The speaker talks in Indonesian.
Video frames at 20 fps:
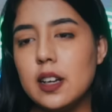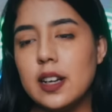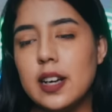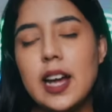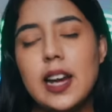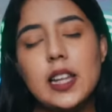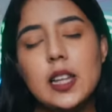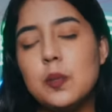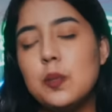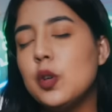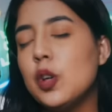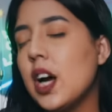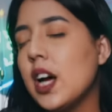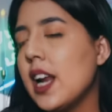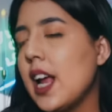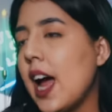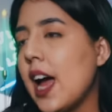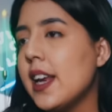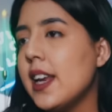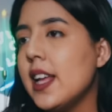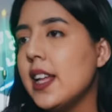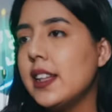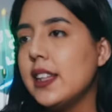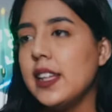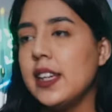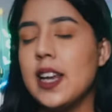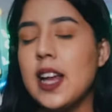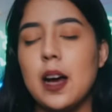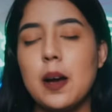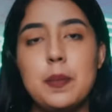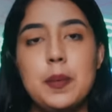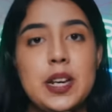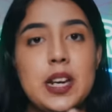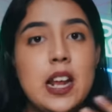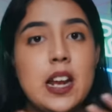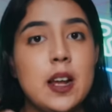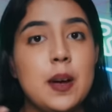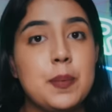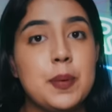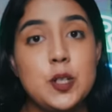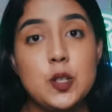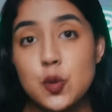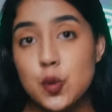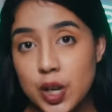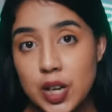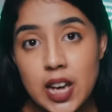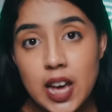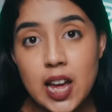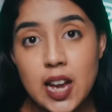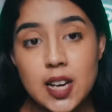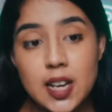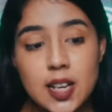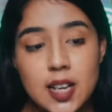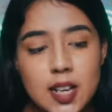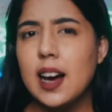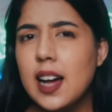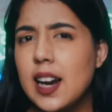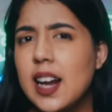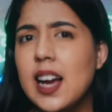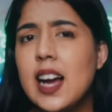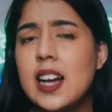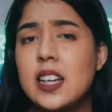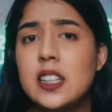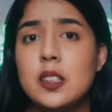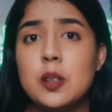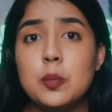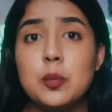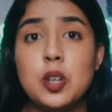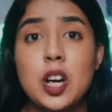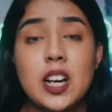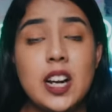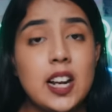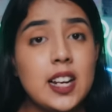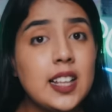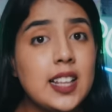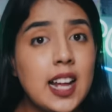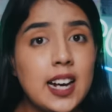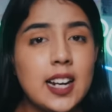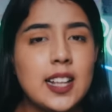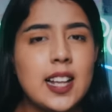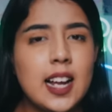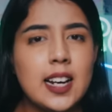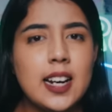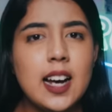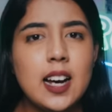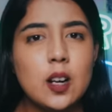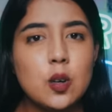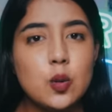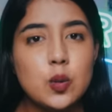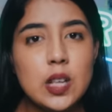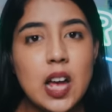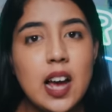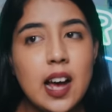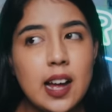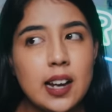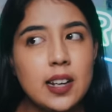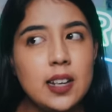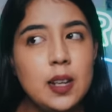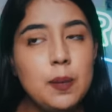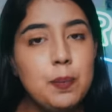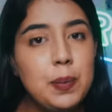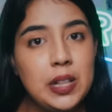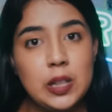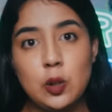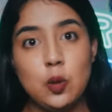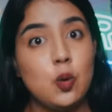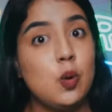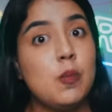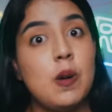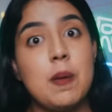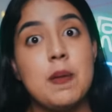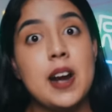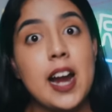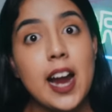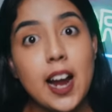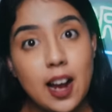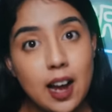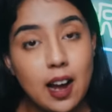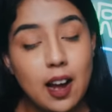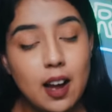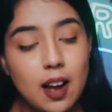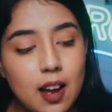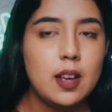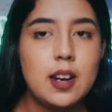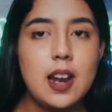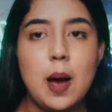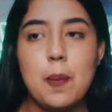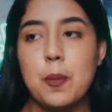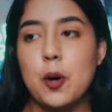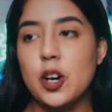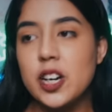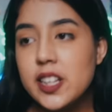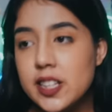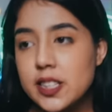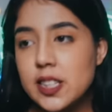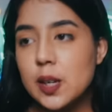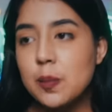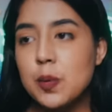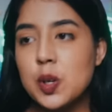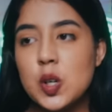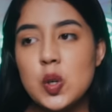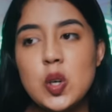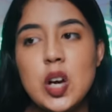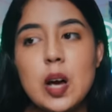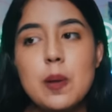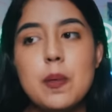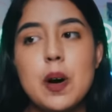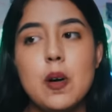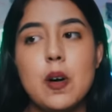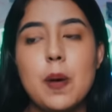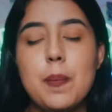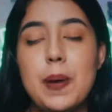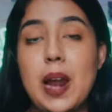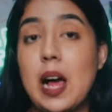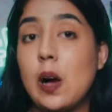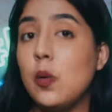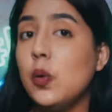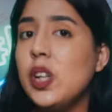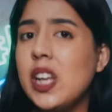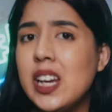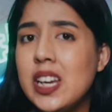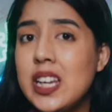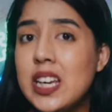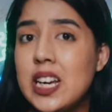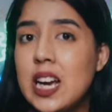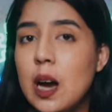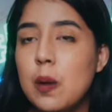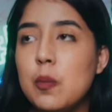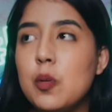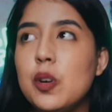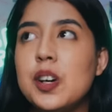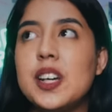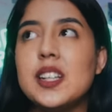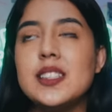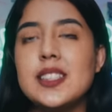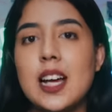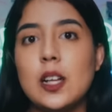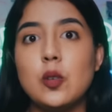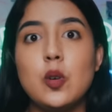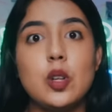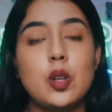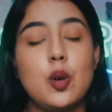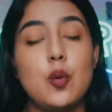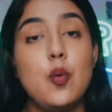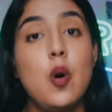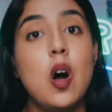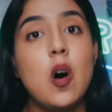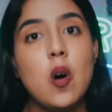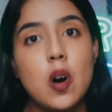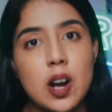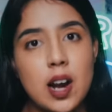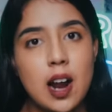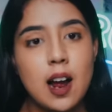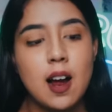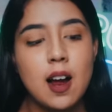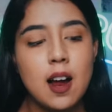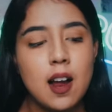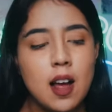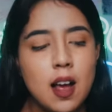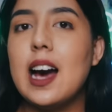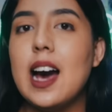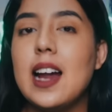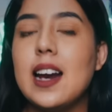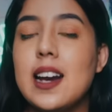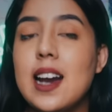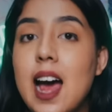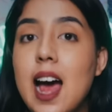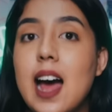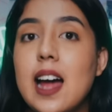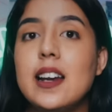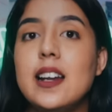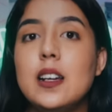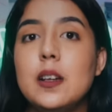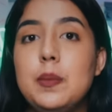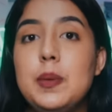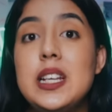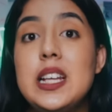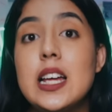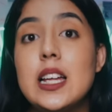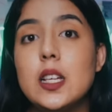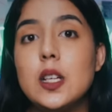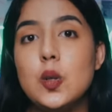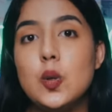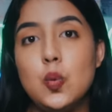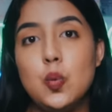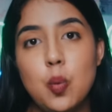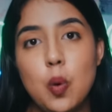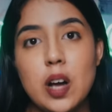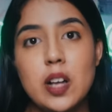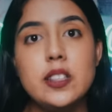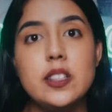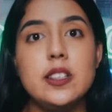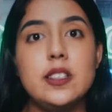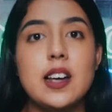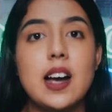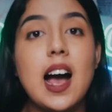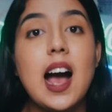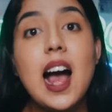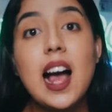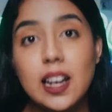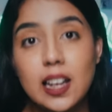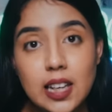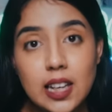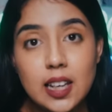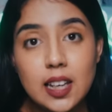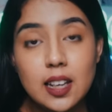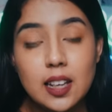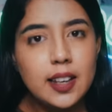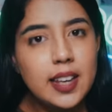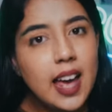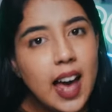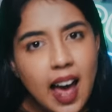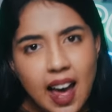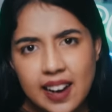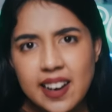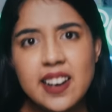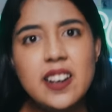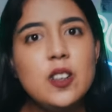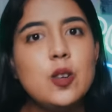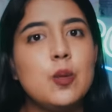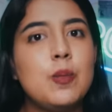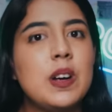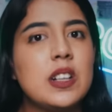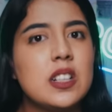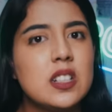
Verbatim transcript: Gak ditemukan ada tindak pidana pencurian karena gak ditemukan ada tanda-tanda kerusakan di pintu rumah mereka. Nah, polisi menduga bahwa pelakunya nih nggak mungkin satu atau dua orang karena ada lebih dari dua jejak kaki yang ada di rumah